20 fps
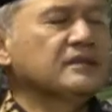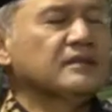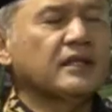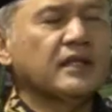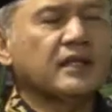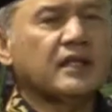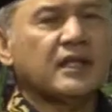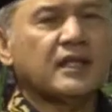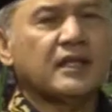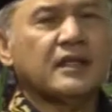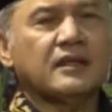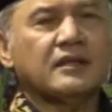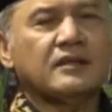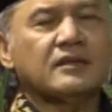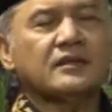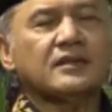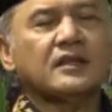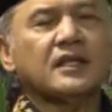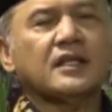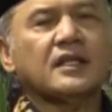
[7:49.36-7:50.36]
oleh karena
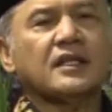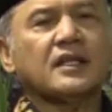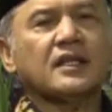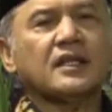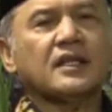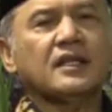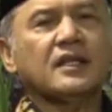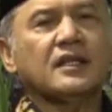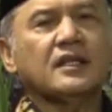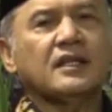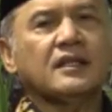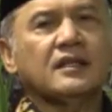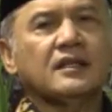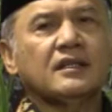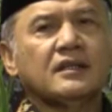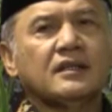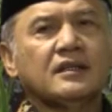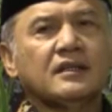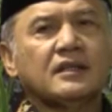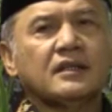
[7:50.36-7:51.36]
itu saya kira
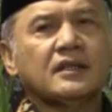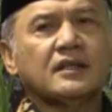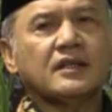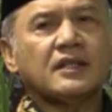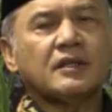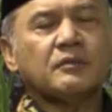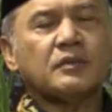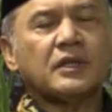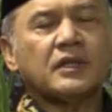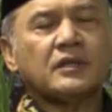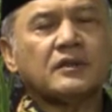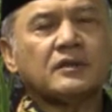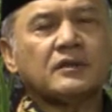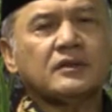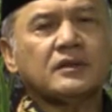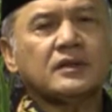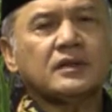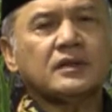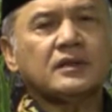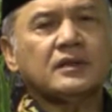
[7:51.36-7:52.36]
kita
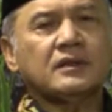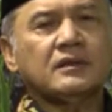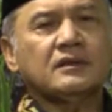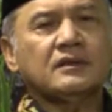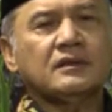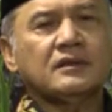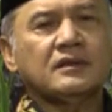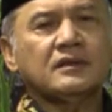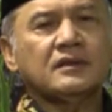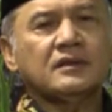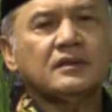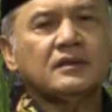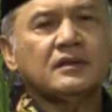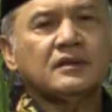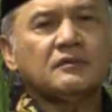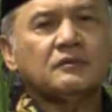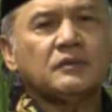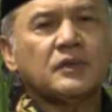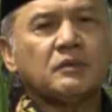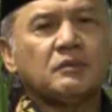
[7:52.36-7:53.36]
patut
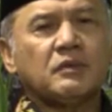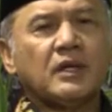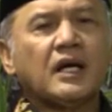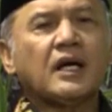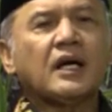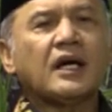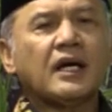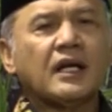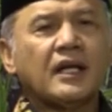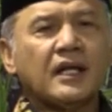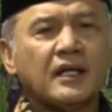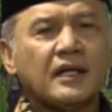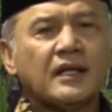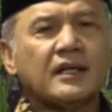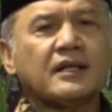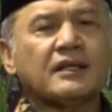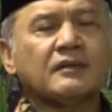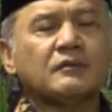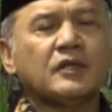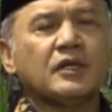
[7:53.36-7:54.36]
berbanggalah
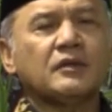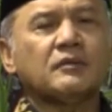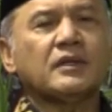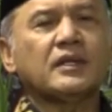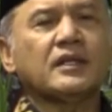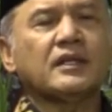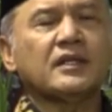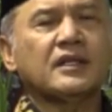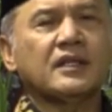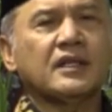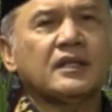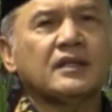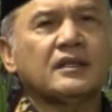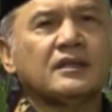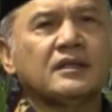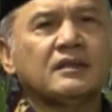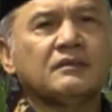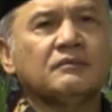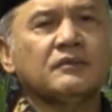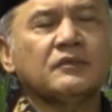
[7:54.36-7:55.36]
karena Muhammadiyah
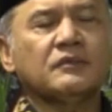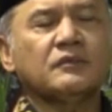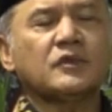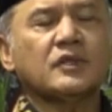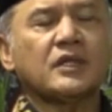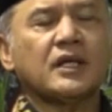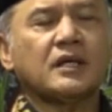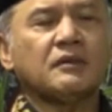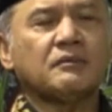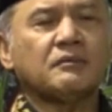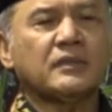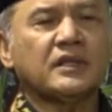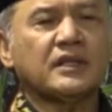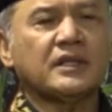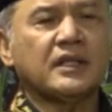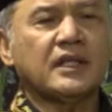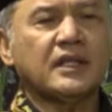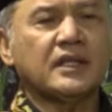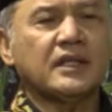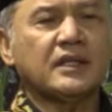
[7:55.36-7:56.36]
bukan
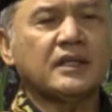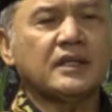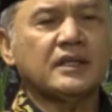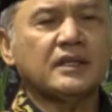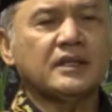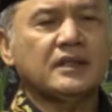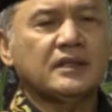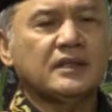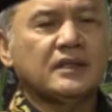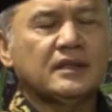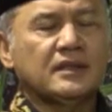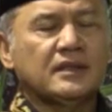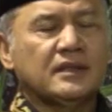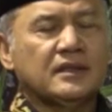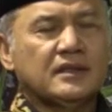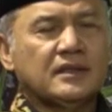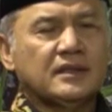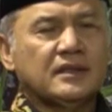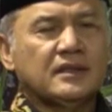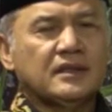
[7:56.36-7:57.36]
menjadi
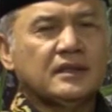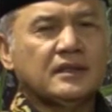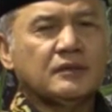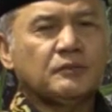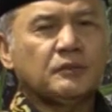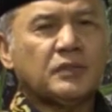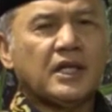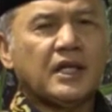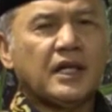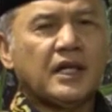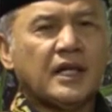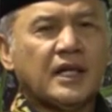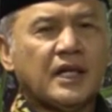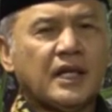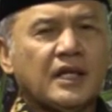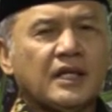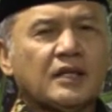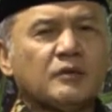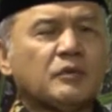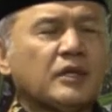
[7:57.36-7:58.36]
eh,
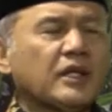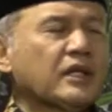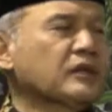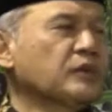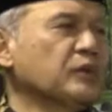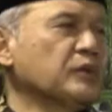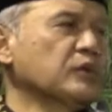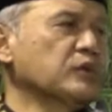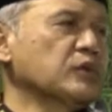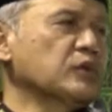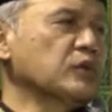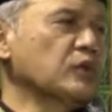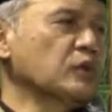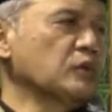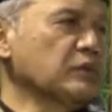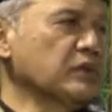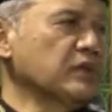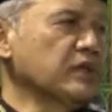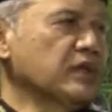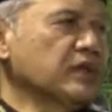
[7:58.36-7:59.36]
penghalang kemarin itu justru
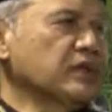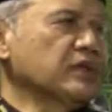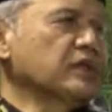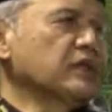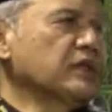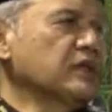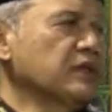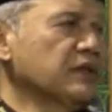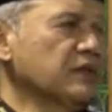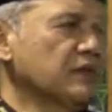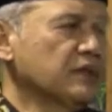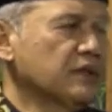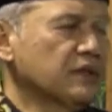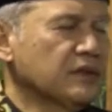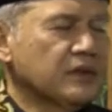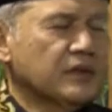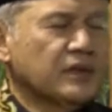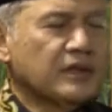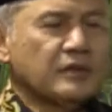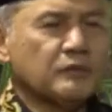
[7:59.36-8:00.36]
menjadi
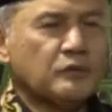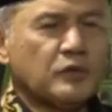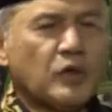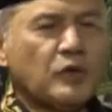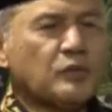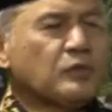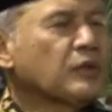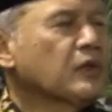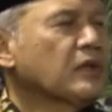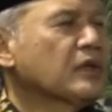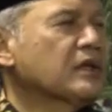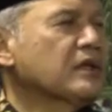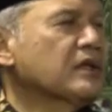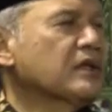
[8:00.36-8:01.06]
pelopor